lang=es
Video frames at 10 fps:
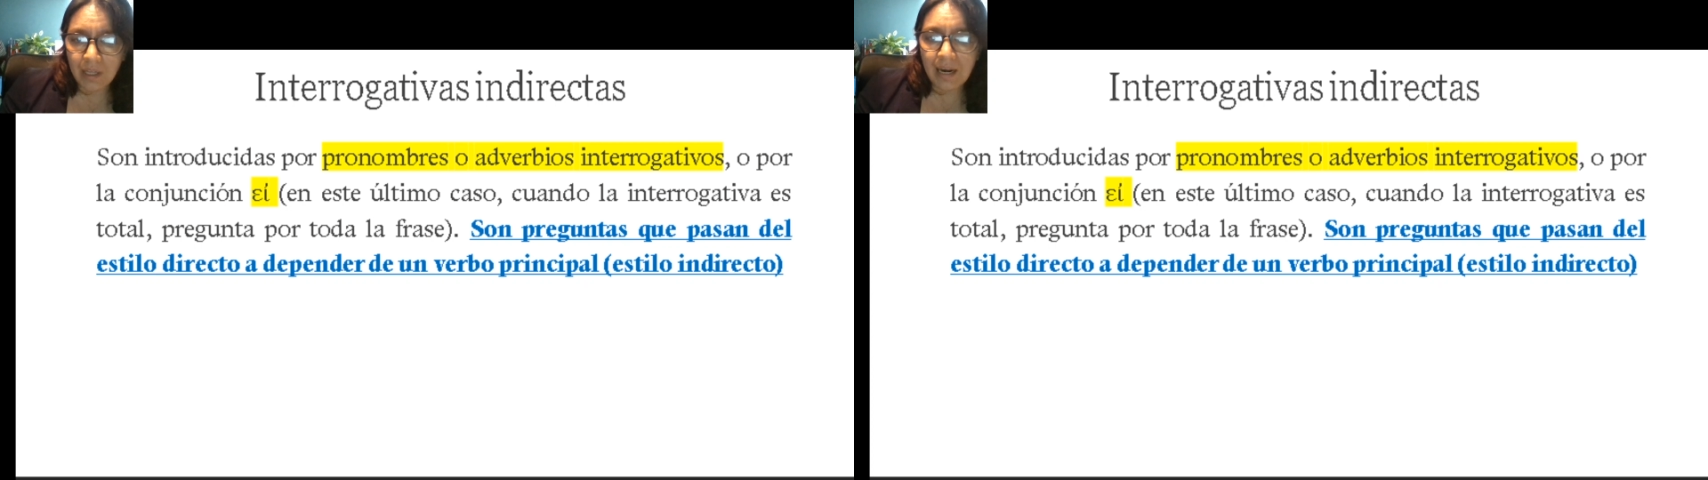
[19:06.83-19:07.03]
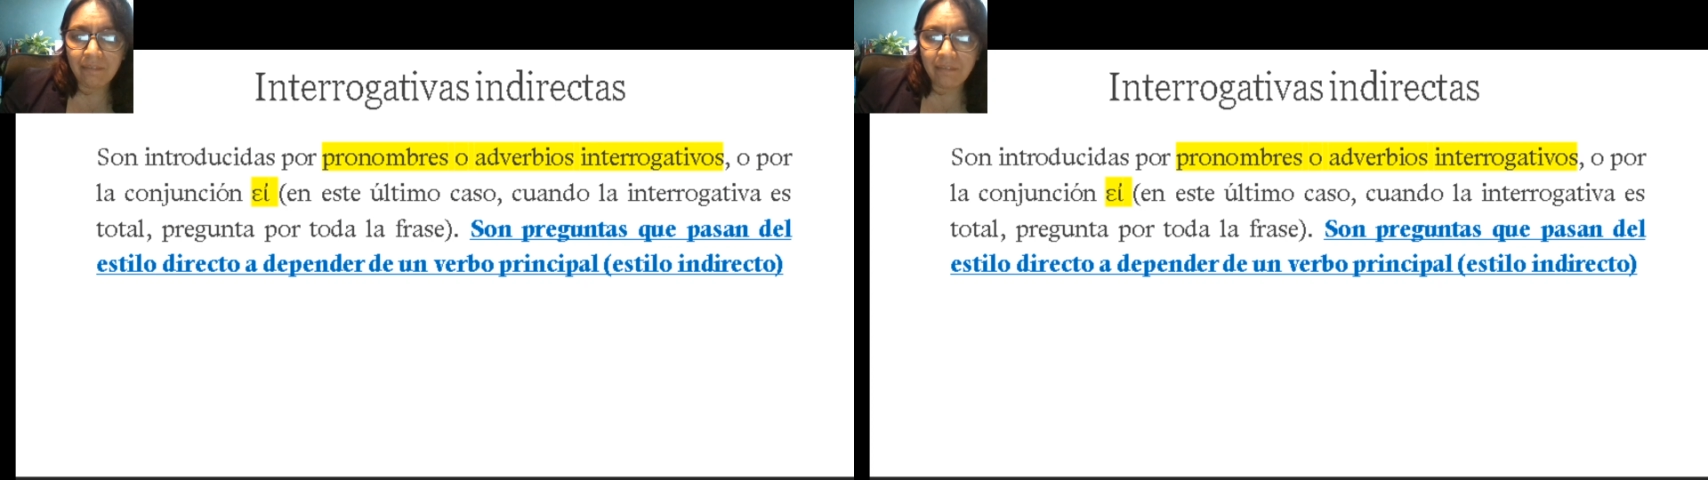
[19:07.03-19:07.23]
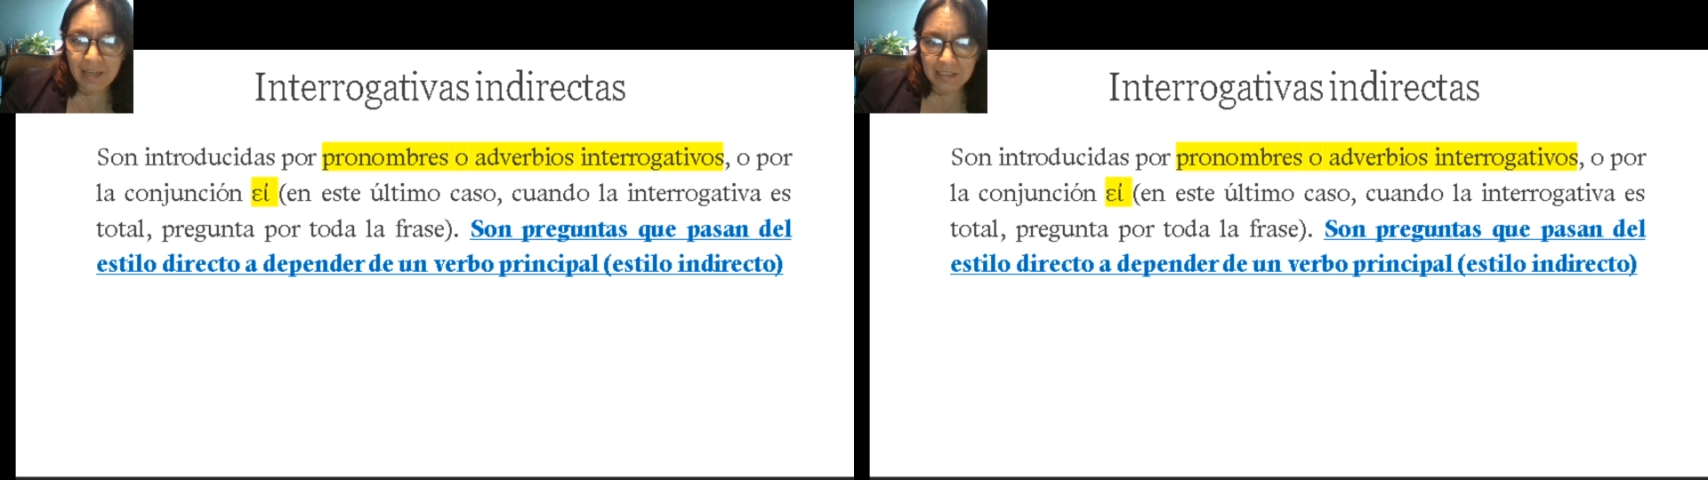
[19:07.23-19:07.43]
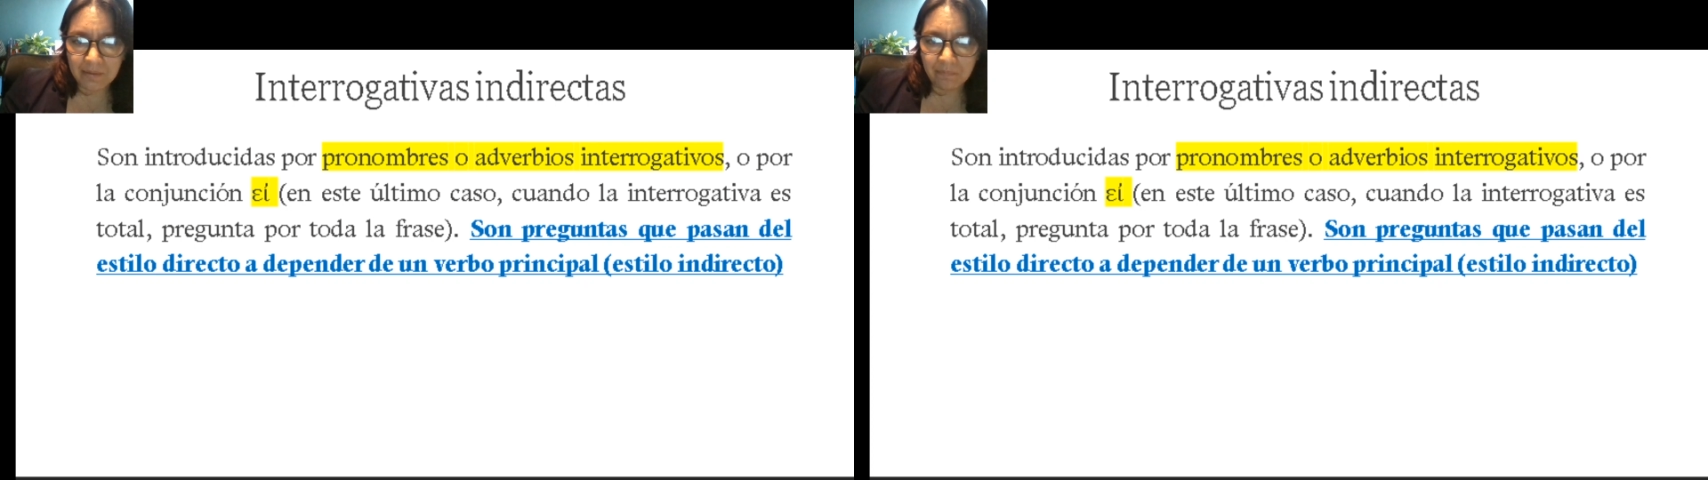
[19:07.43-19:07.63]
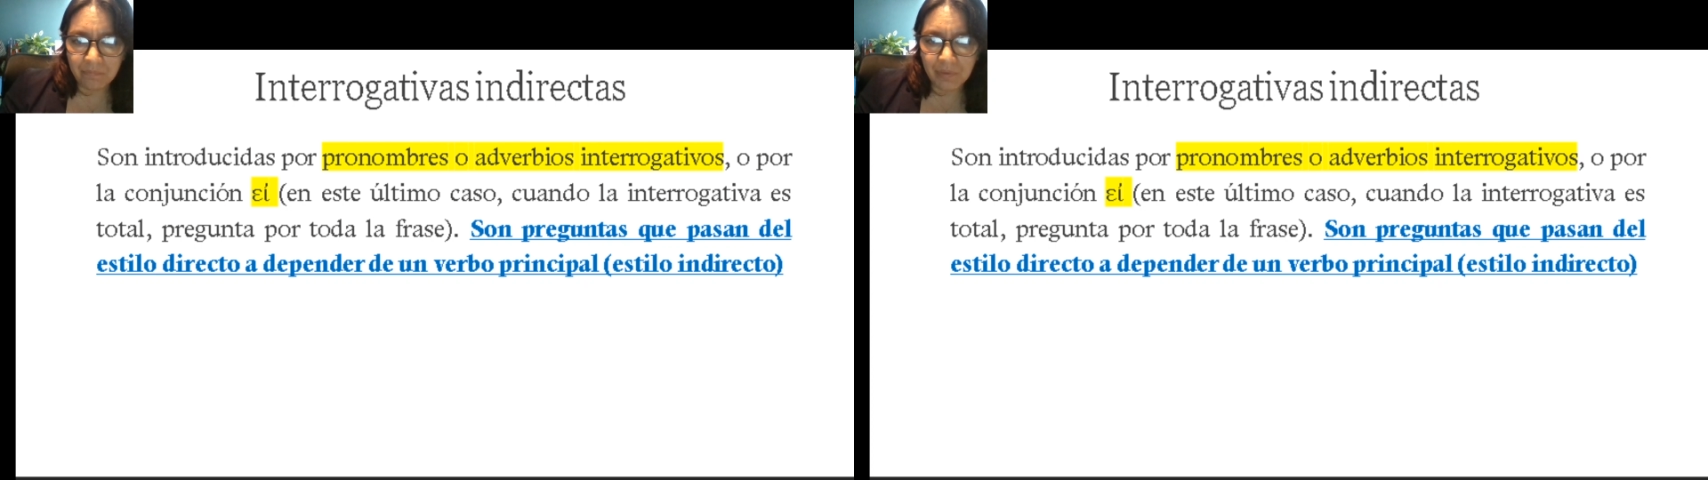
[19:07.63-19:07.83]
la frase.
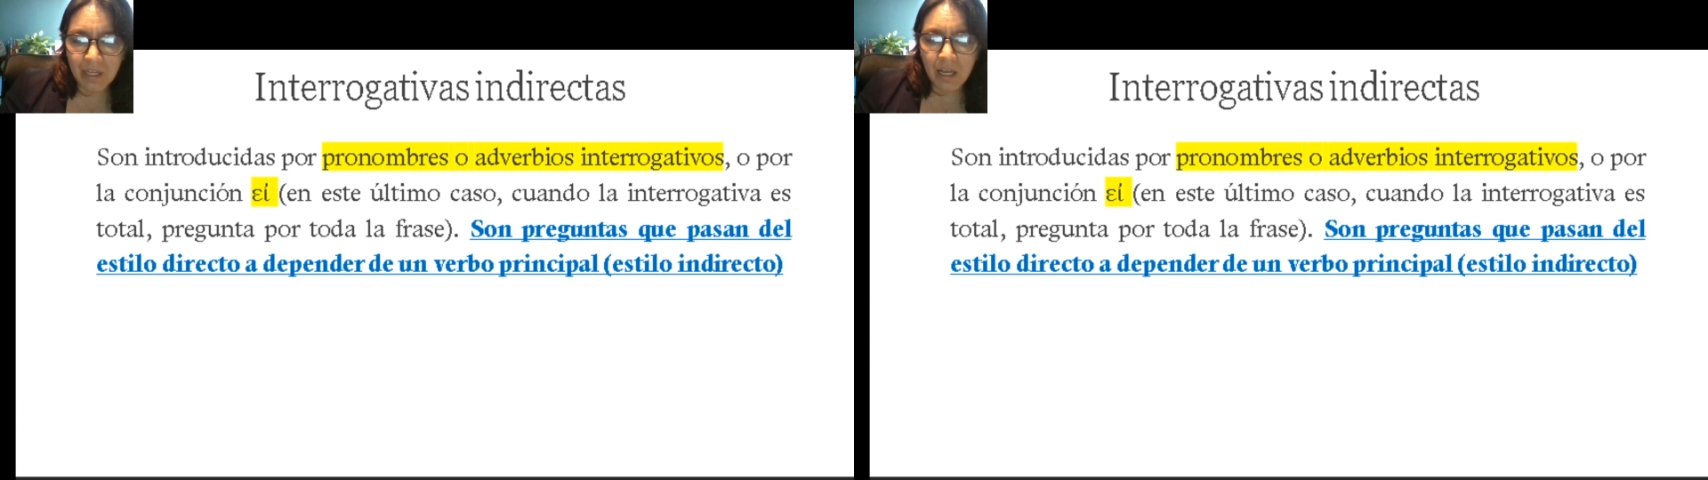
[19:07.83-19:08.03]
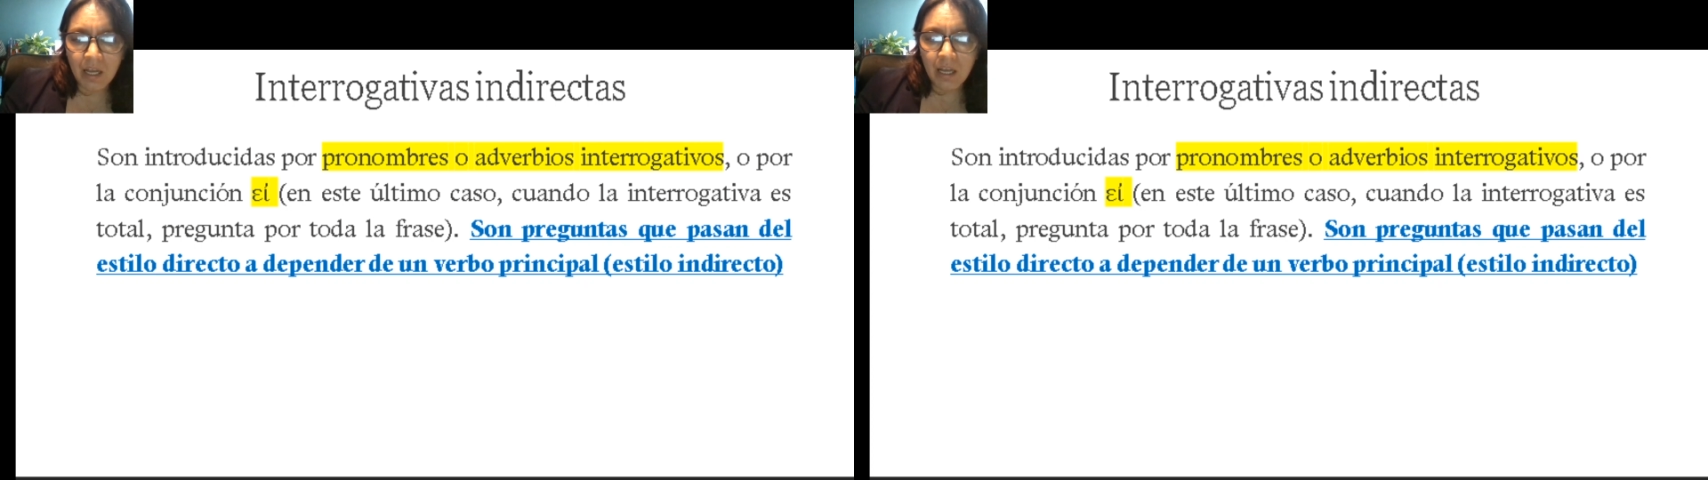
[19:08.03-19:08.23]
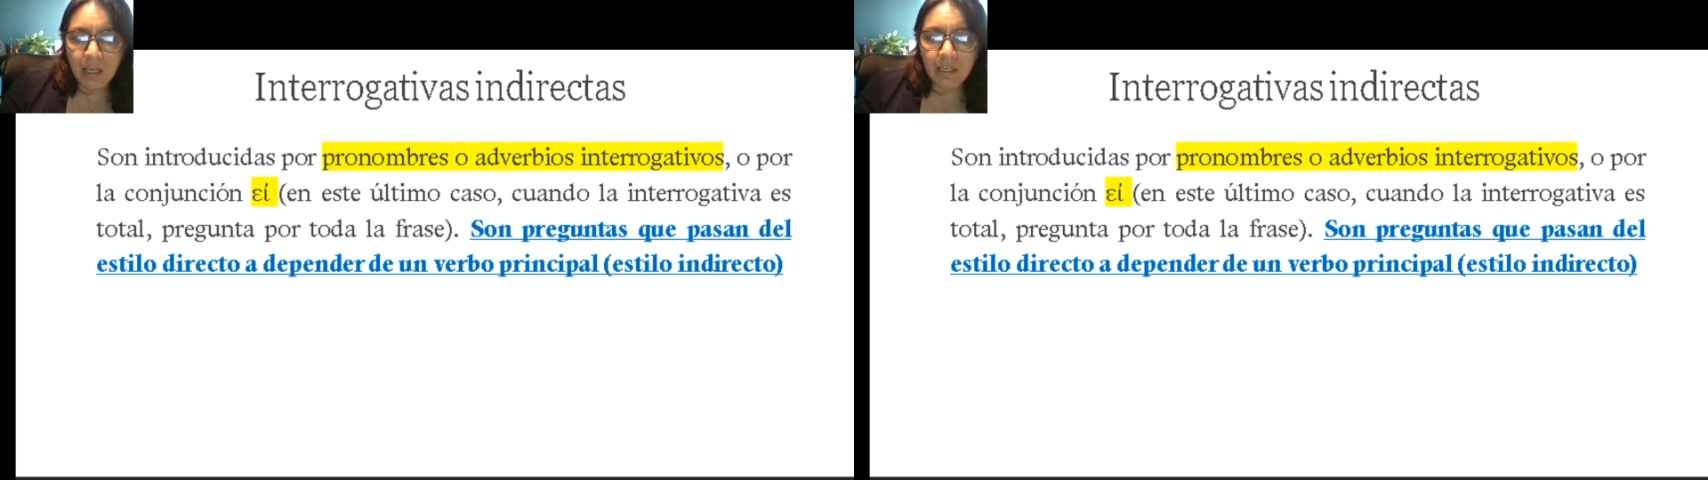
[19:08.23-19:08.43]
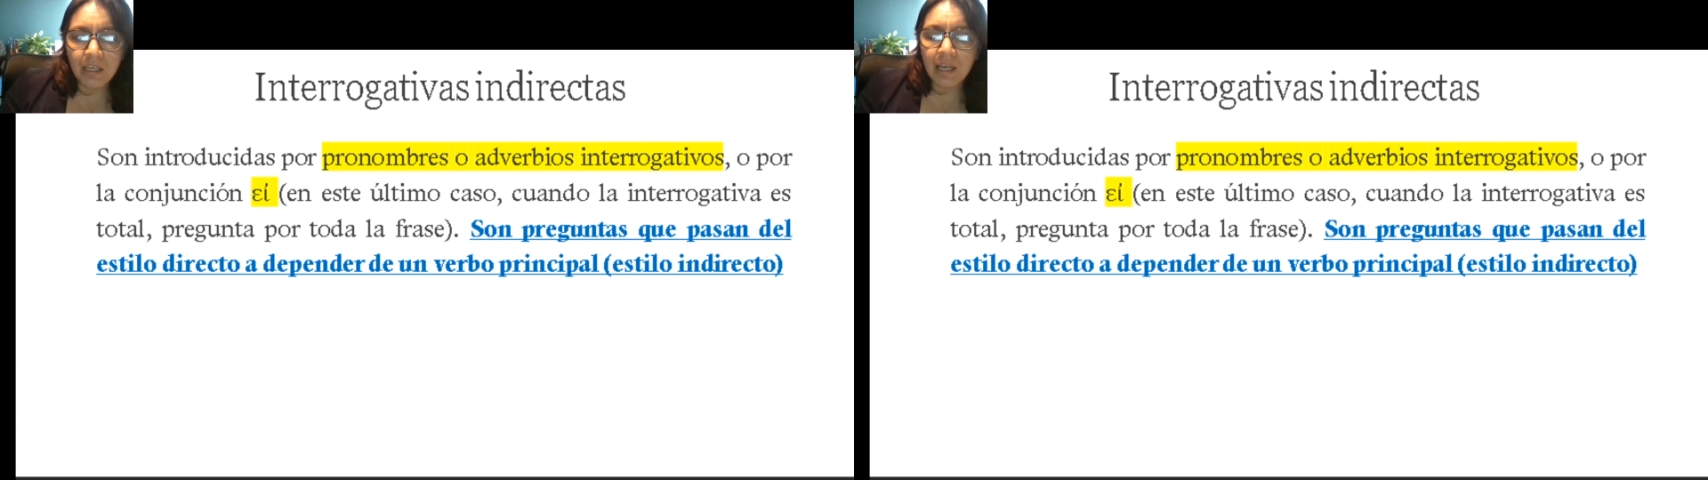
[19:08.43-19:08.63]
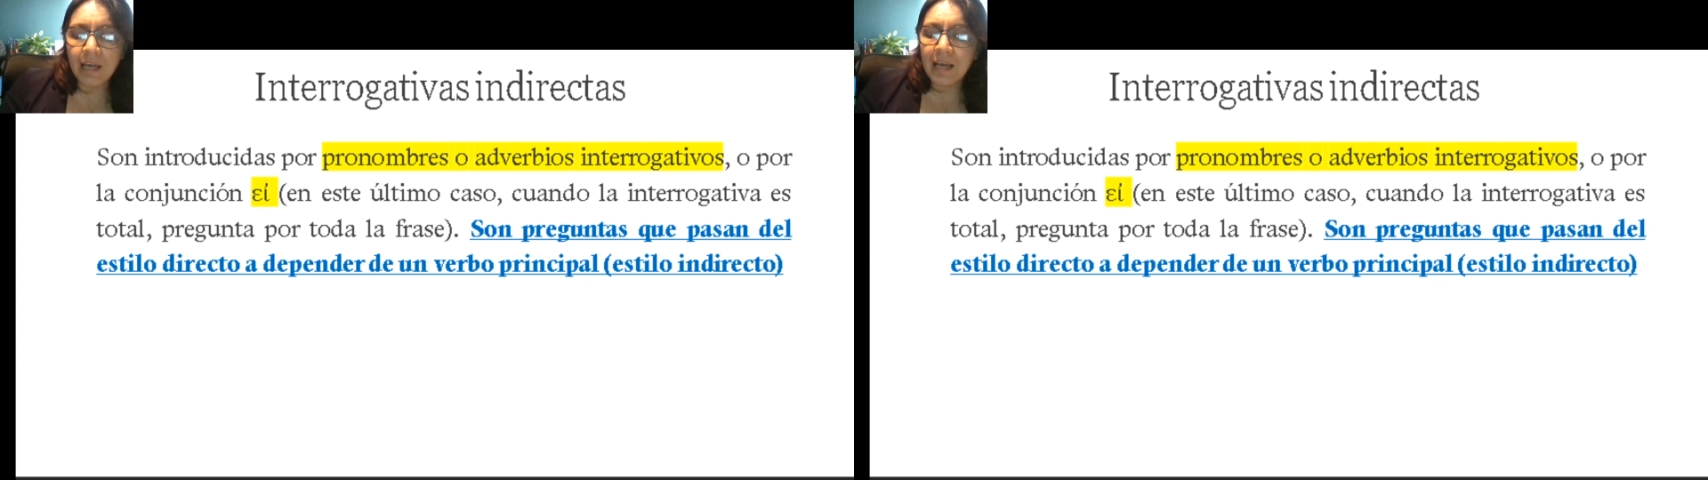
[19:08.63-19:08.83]
Y